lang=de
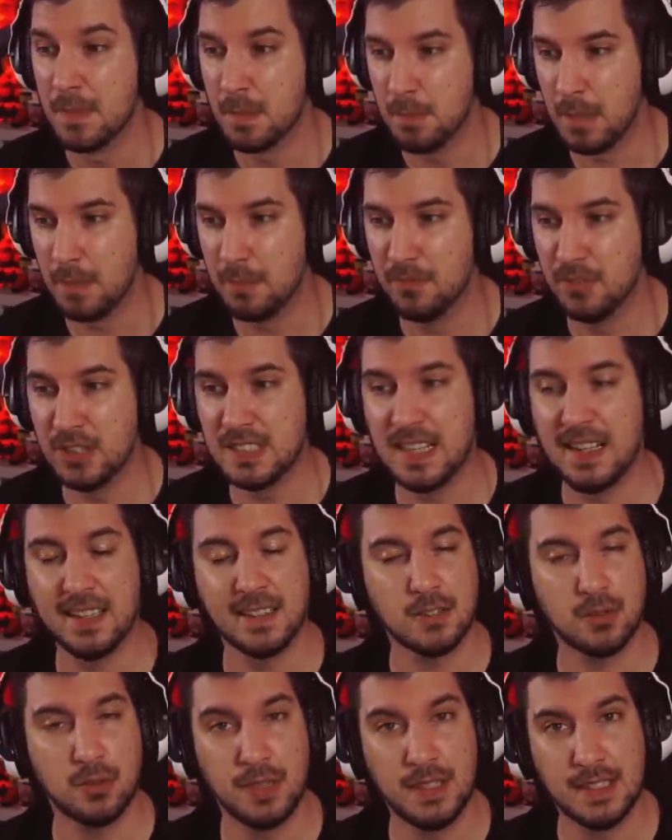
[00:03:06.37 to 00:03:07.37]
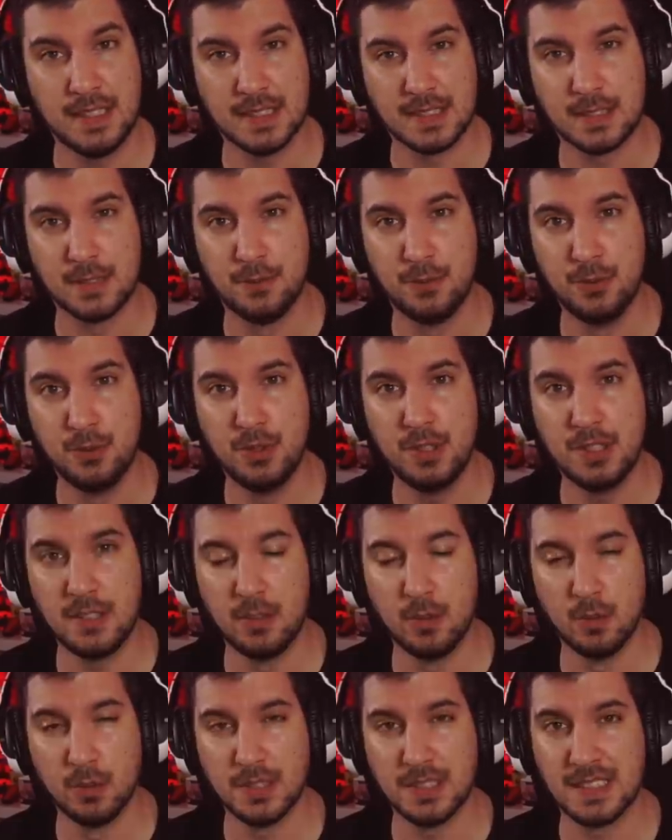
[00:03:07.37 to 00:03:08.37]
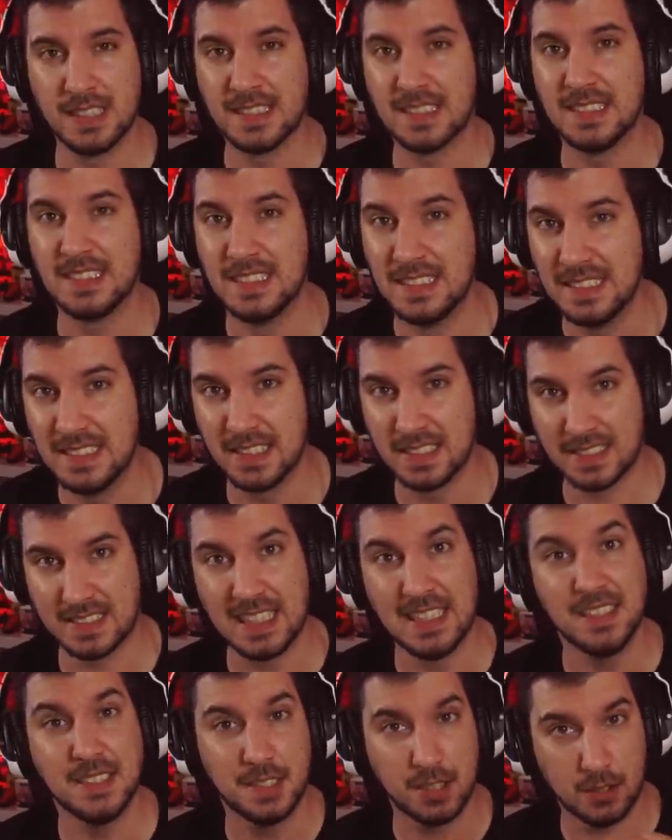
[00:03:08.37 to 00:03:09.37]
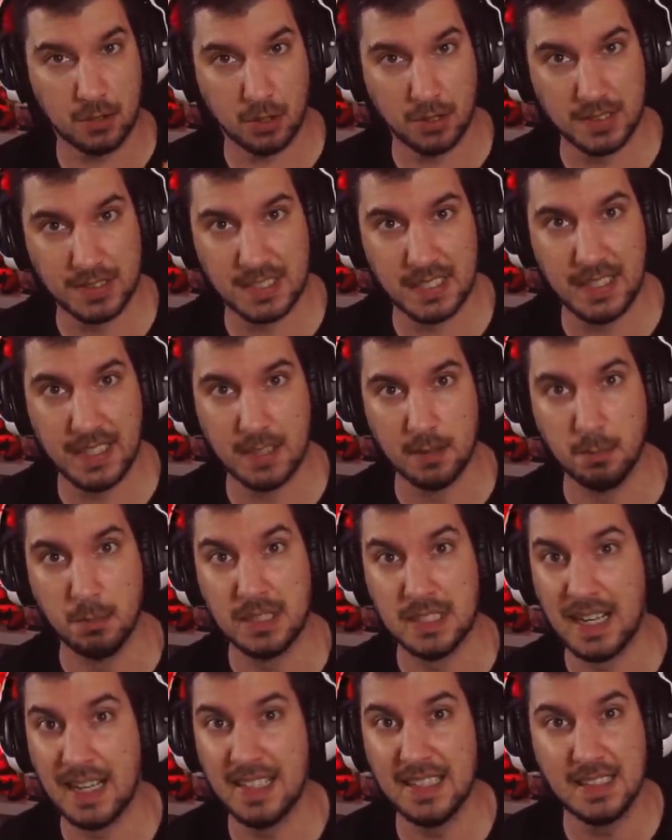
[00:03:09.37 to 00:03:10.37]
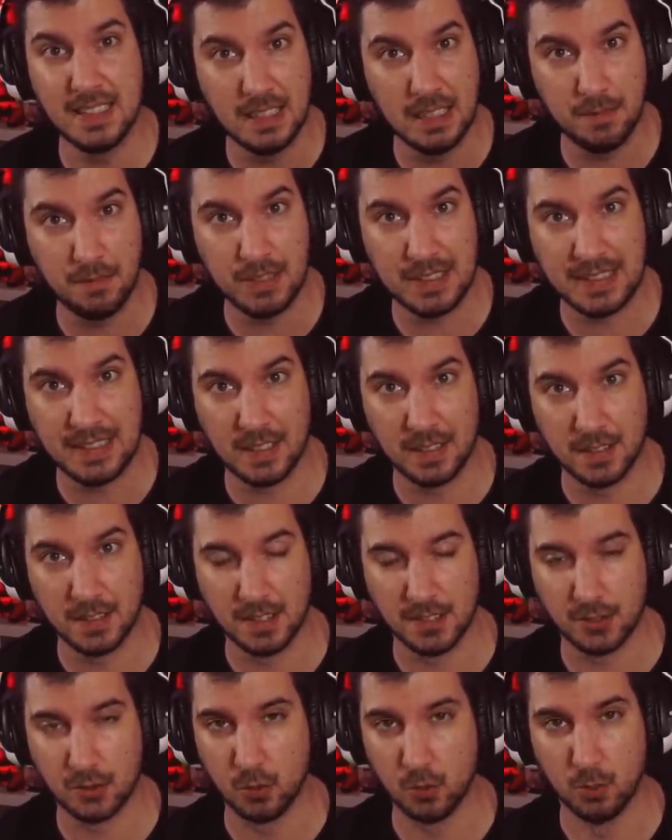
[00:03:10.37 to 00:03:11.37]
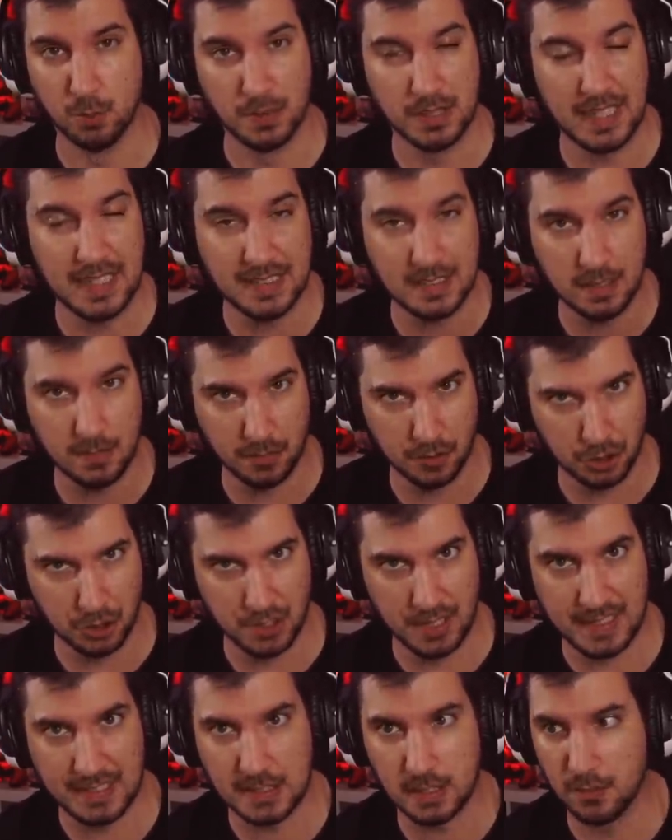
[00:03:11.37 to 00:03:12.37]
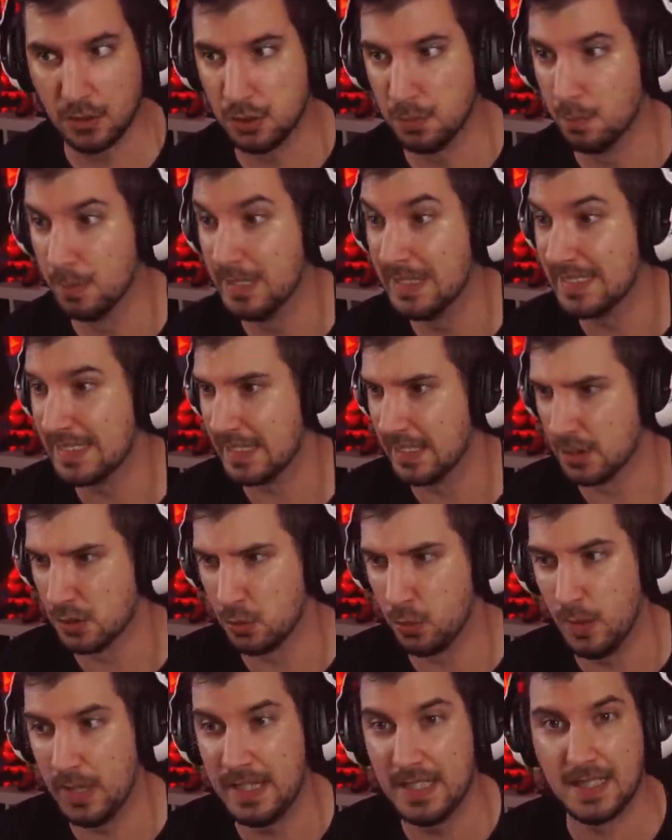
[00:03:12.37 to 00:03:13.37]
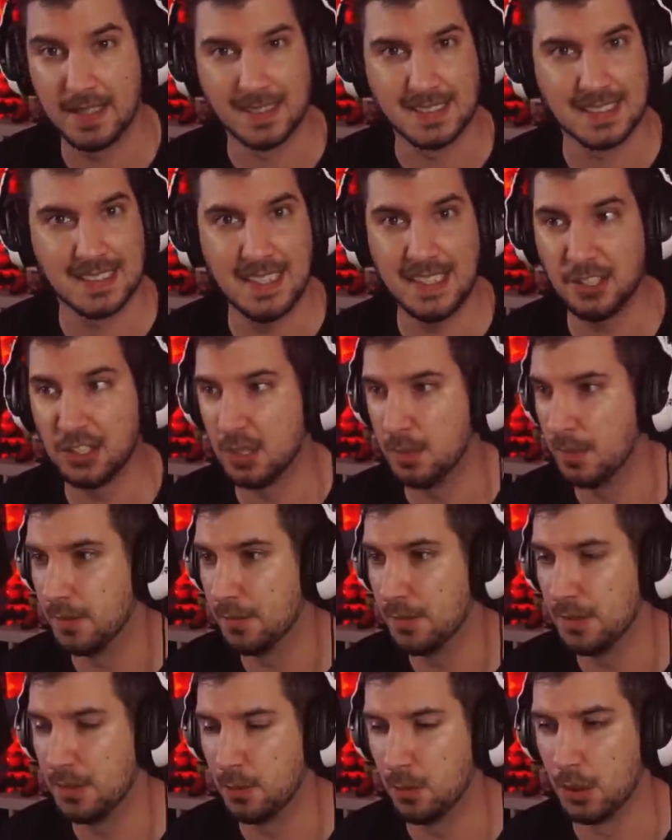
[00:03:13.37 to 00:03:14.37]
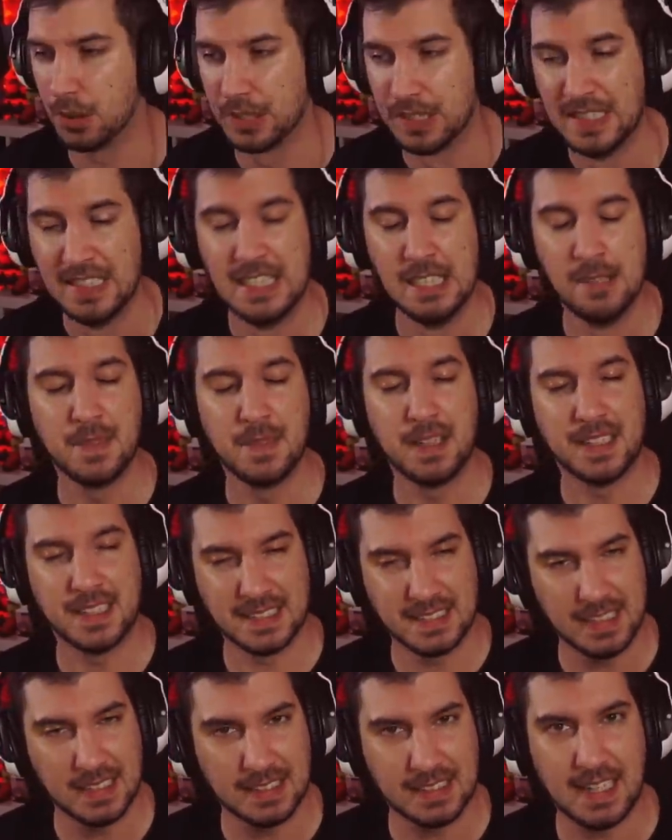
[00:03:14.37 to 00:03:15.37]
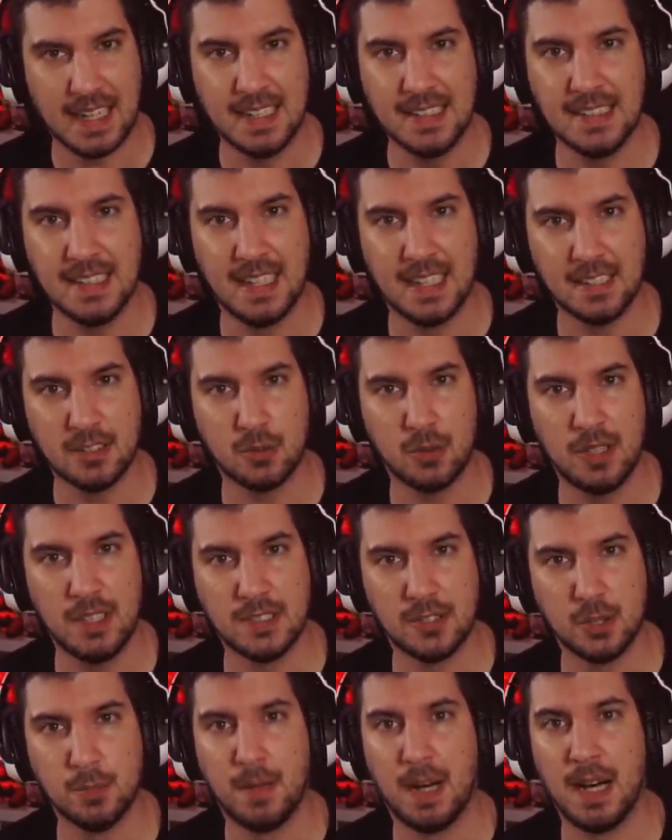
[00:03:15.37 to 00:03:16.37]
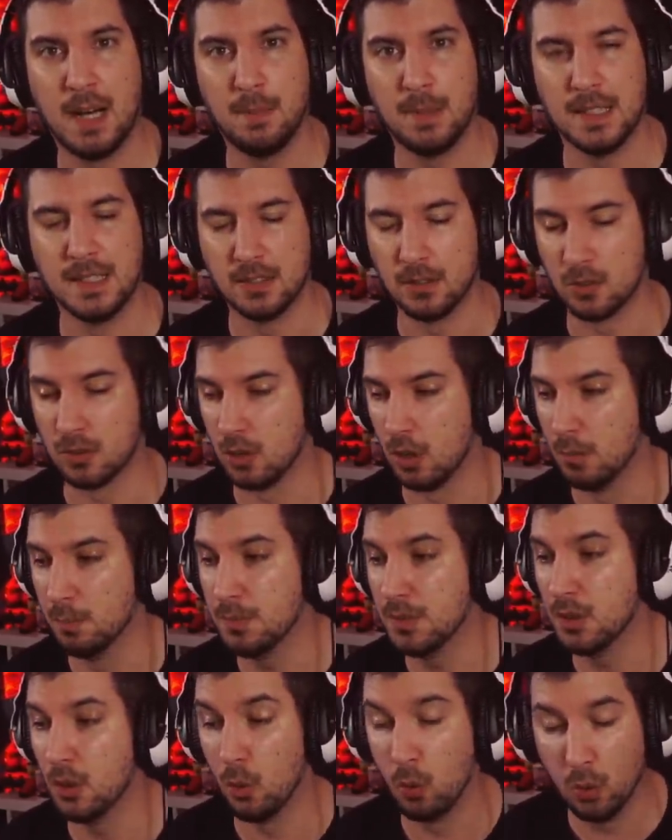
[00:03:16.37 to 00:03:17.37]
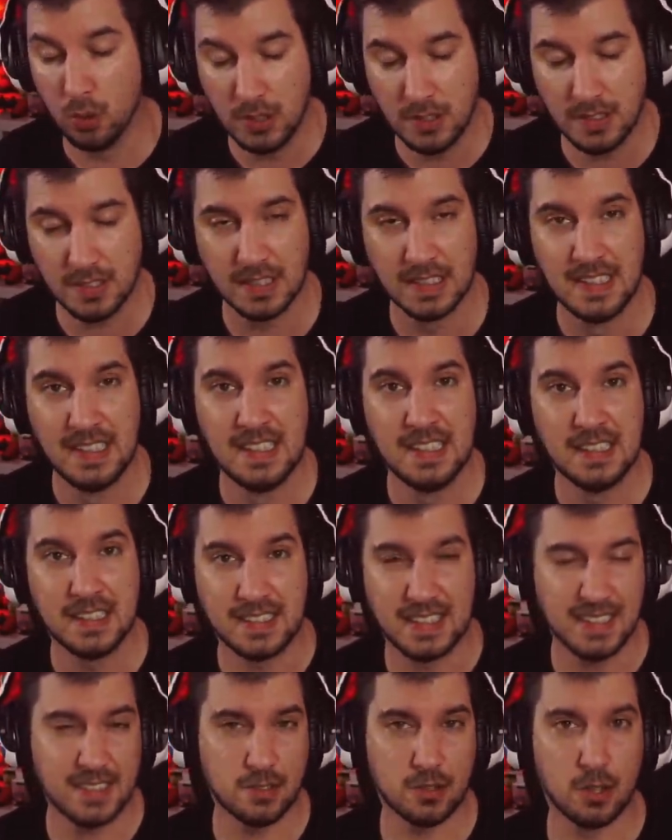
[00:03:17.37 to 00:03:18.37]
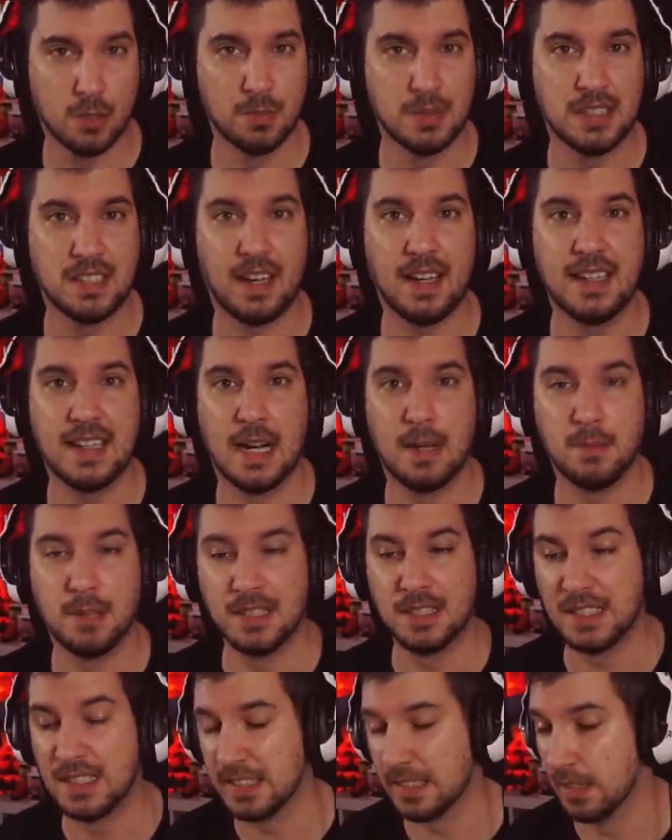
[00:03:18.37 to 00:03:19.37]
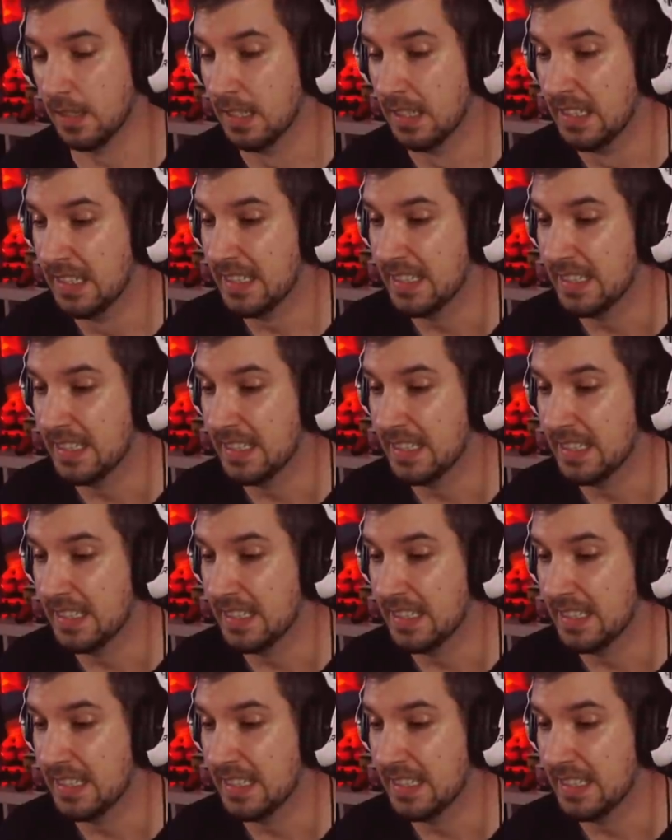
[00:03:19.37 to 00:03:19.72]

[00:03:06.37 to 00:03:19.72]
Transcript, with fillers: Man wird aktuell das Gefühl nicht los, dass dieser ganze Konzern mit all den Entwicklern dazu, mit Activision, Activision Blizzard, Treyarch, Sledgehammer, Infinity Ward, dass da keiner aktuell zum Arbeiten kommt. Und jetzt kommen die drei Hammer-Dinger.